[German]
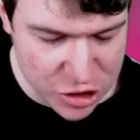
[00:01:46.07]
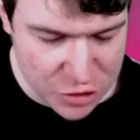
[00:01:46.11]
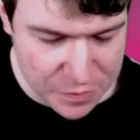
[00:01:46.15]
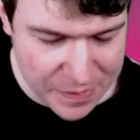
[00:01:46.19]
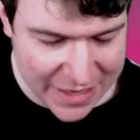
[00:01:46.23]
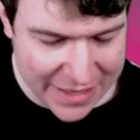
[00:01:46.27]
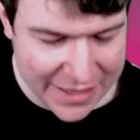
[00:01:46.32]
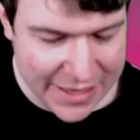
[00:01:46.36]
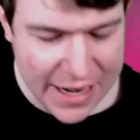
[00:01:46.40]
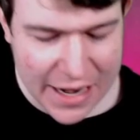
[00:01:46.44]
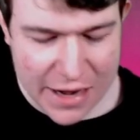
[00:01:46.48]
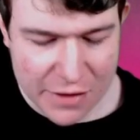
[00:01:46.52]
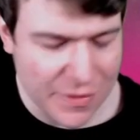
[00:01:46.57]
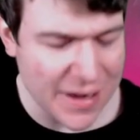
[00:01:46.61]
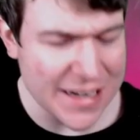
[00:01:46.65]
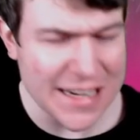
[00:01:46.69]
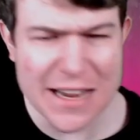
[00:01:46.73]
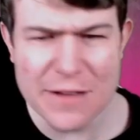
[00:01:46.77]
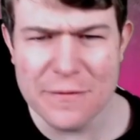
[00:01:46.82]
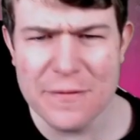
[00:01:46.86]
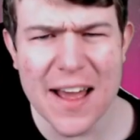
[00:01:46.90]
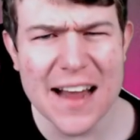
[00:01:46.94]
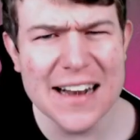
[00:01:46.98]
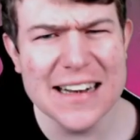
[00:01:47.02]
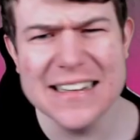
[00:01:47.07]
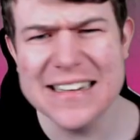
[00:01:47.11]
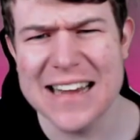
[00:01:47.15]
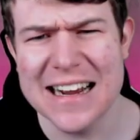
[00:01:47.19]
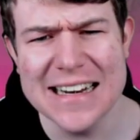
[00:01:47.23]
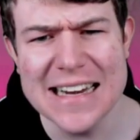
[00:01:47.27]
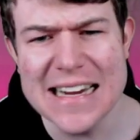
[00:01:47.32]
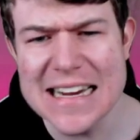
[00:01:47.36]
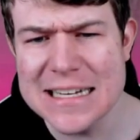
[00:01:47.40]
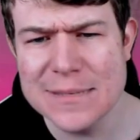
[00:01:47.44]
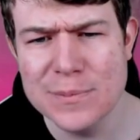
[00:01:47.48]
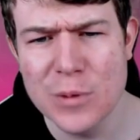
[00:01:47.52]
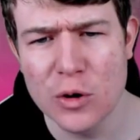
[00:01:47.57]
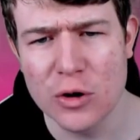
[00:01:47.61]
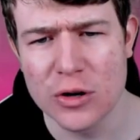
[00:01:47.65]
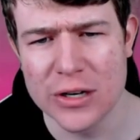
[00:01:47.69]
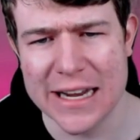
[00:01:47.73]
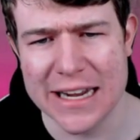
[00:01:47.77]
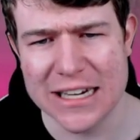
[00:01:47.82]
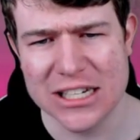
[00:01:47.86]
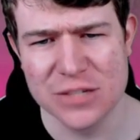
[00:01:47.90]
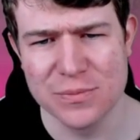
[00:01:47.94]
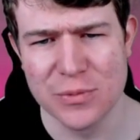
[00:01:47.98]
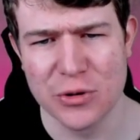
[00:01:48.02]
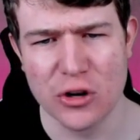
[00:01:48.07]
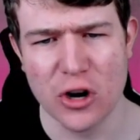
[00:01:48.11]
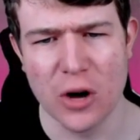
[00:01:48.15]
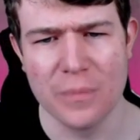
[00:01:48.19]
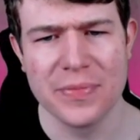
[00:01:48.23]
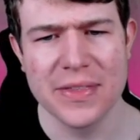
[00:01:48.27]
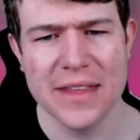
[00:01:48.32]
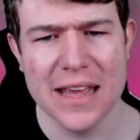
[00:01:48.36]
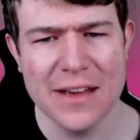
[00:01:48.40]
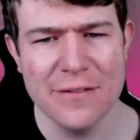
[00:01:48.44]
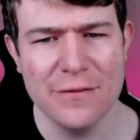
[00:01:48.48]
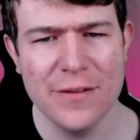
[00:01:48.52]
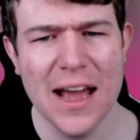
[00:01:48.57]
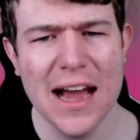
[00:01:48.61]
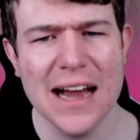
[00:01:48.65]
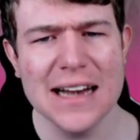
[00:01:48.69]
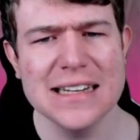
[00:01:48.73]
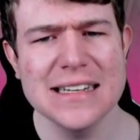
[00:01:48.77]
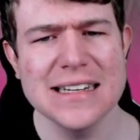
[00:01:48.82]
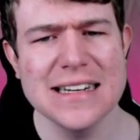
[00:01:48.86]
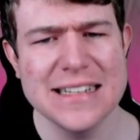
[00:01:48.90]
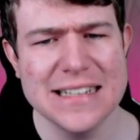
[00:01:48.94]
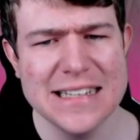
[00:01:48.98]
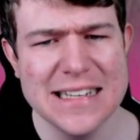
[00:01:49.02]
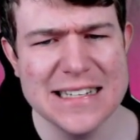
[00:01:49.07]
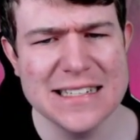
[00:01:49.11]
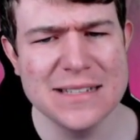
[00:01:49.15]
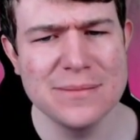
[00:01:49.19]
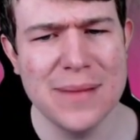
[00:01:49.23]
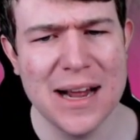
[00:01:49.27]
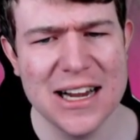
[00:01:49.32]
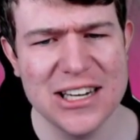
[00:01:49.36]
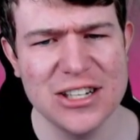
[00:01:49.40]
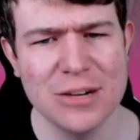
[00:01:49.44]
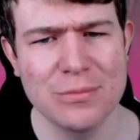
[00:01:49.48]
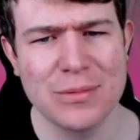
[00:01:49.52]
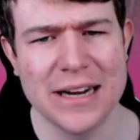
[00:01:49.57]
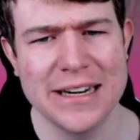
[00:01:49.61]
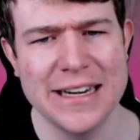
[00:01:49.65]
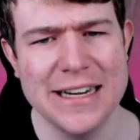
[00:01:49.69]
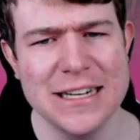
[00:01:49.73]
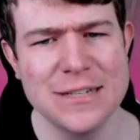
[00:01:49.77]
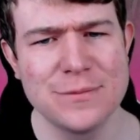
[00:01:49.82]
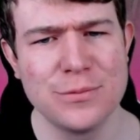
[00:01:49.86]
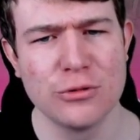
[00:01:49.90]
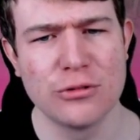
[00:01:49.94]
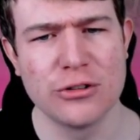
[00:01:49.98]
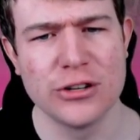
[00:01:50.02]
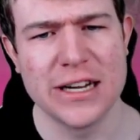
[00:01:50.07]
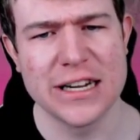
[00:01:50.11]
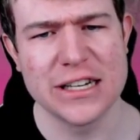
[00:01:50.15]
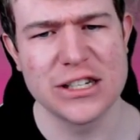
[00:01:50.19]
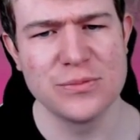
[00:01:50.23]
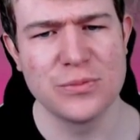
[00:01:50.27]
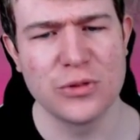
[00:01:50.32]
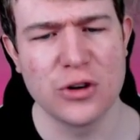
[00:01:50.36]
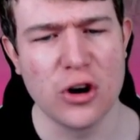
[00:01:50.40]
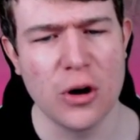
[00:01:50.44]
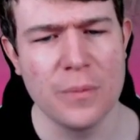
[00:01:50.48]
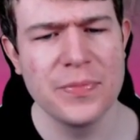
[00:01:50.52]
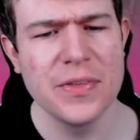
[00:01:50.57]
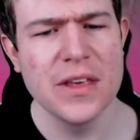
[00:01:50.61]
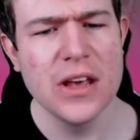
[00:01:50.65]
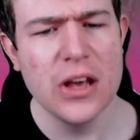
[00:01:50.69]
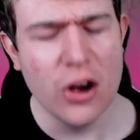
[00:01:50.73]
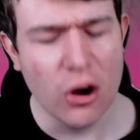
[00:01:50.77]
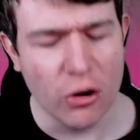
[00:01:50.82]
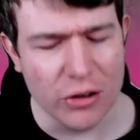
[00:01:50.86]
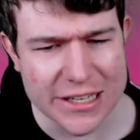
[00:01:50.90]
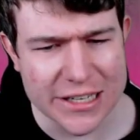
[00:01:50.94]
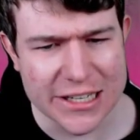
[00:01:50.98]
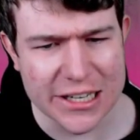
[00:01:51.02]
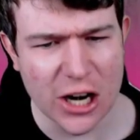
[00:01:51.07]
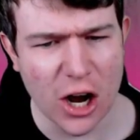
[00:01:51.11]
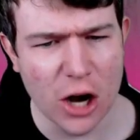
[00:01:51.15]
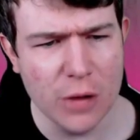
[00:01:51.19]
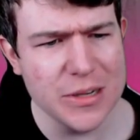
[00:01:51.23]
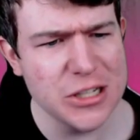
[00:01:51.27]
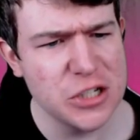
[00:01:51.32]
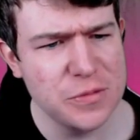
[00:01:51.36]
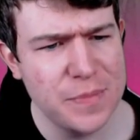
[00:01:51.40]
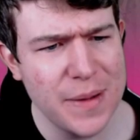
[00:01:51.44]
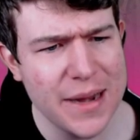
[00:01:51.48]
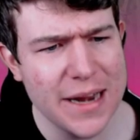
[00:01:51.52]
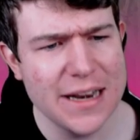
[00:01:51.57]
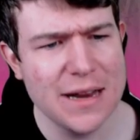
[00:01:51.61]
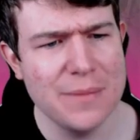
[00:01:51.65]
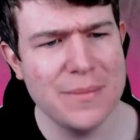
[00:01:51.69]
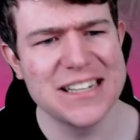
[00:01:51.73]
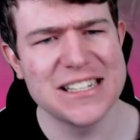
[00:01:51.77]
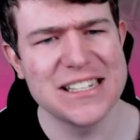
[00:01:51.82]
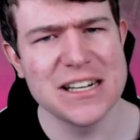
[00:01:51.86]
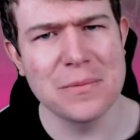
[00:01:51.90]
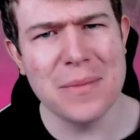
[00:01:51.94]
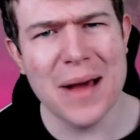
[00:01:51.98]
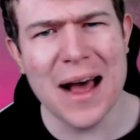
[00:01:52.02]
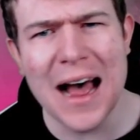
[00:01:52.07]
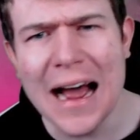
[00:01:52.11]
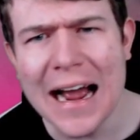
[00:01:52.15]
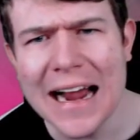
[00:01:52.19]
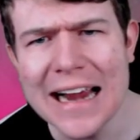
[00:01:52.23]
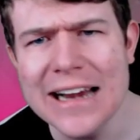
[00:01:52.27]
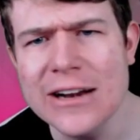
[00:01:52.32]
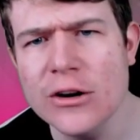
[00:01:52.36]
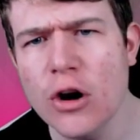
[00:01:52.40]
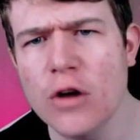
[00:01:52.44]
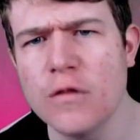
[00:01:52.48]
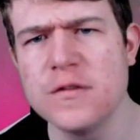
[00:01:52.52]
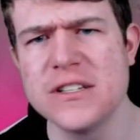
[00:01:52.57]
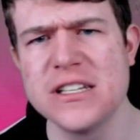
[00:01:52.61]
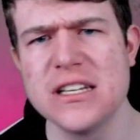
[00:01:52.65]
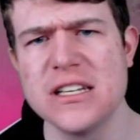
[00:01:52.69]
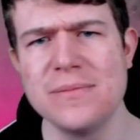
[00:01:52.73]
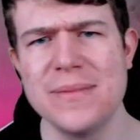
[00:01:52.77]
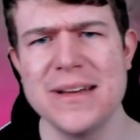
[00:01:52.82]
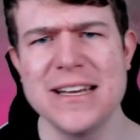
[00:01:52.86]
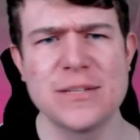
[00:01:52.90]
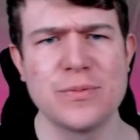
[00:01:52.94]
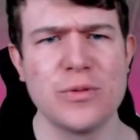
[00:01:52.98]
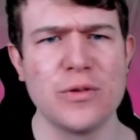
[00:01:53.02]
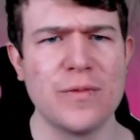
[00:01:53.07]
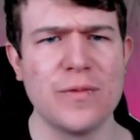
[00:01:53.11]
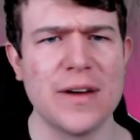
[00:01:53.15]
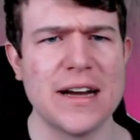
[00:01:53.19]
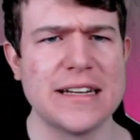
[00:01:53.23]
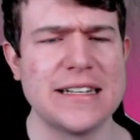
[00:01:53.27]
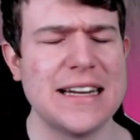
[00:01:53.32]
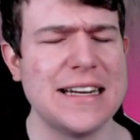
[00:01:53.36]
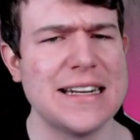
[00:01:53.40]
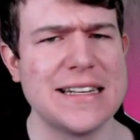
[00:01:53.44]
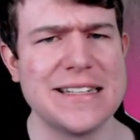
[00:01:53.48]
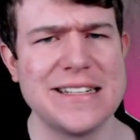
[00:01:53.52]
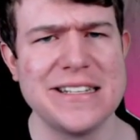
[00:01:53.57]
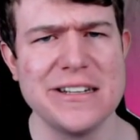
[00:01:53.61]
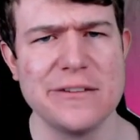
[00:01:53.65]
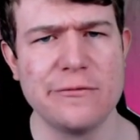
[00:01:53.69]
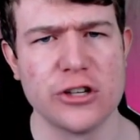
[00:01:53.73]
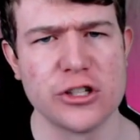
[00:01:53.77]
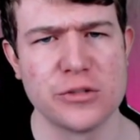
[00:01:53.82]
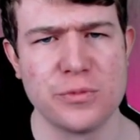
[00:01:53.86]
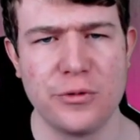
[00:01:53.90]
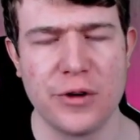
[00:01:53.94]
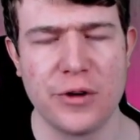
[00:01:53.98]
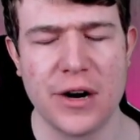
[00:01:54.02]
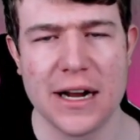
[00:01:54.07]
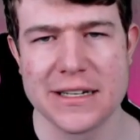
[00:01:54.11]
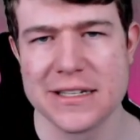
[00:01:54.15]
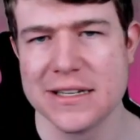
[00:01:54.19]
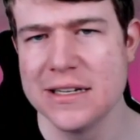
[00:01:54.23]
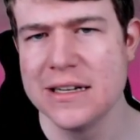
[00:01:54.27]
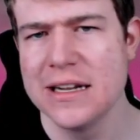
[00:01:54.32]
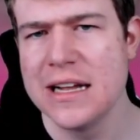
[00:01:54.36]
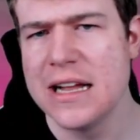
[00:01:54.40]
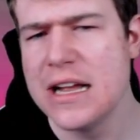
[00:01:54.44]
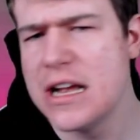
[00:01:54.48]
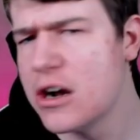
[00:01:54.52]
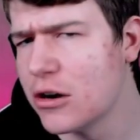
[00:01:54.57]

spielen, weil ihr werdet keine expo connection bekommen. Ihr werdet in diesem Matchup keine expo connection bekommen. Und ich glaube, ich spiele in dem Matchup einen offensiven Expo, weil ich einen Elixiervorsprung hatte.